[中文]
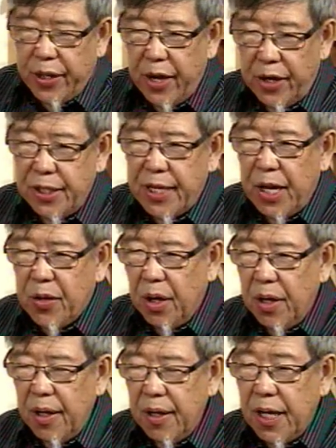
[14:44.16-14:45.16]
括特蕾莎阁、
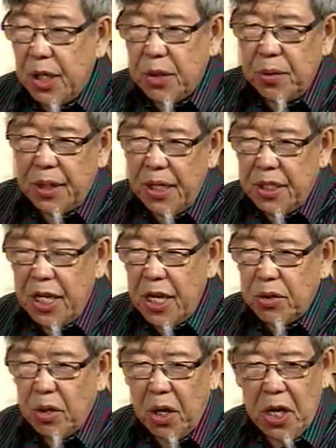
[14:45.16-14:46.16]
戈素辛今
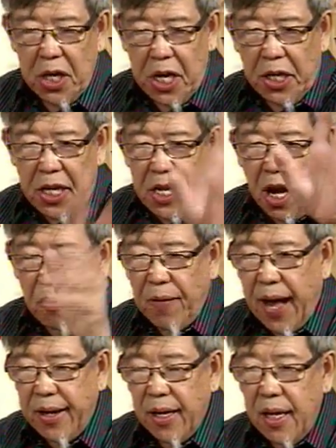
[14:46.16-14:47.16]
天说一定要
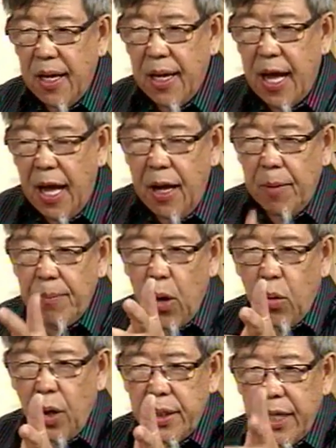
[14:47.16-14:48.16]
反啊，
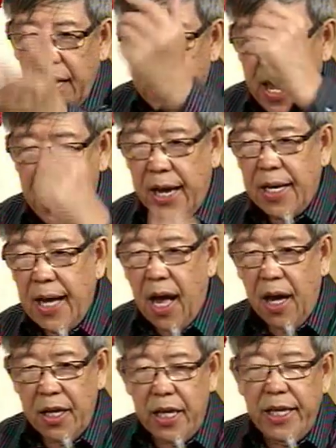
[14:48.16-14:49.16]
包括这 n
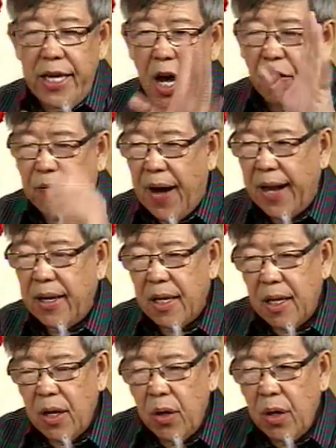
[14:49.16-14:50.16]
啊，一定要反，
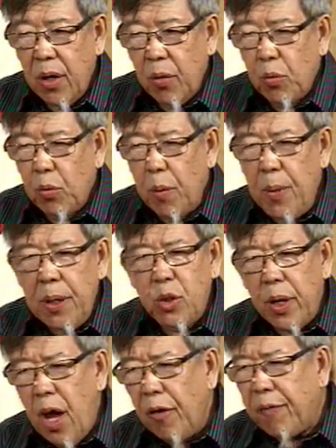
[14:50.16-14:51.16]
我们
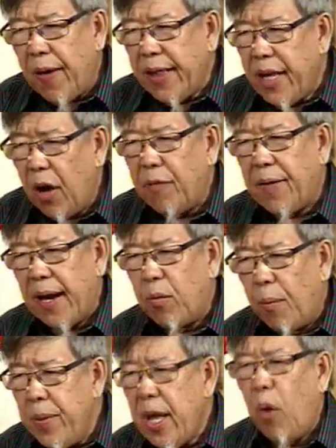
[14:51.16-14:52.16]
说要反要反，
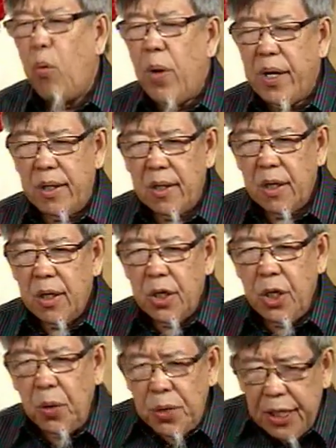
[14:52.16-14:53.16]
我们要问。
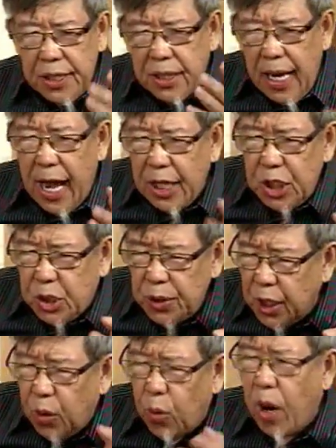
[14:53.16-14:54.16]
尤其是安
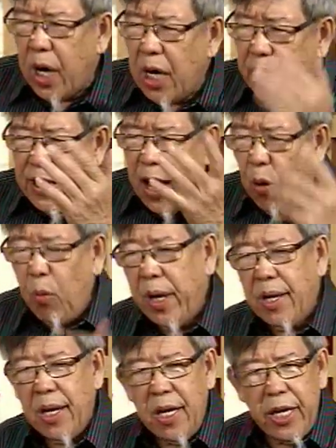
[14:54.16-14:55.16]
顺的华人，你要
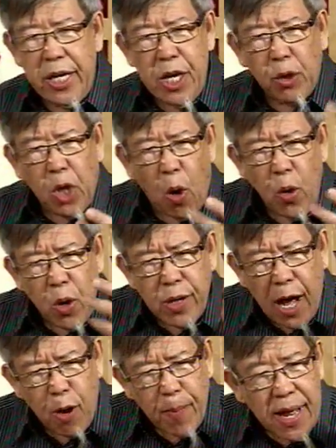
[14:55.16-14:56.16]
问你有头有
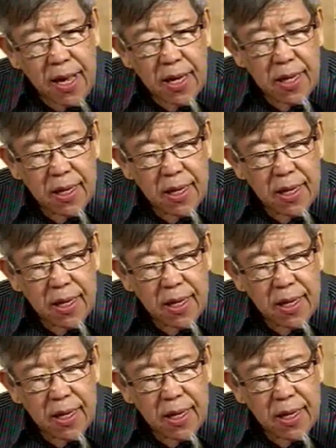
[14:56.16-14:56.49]
脑吗？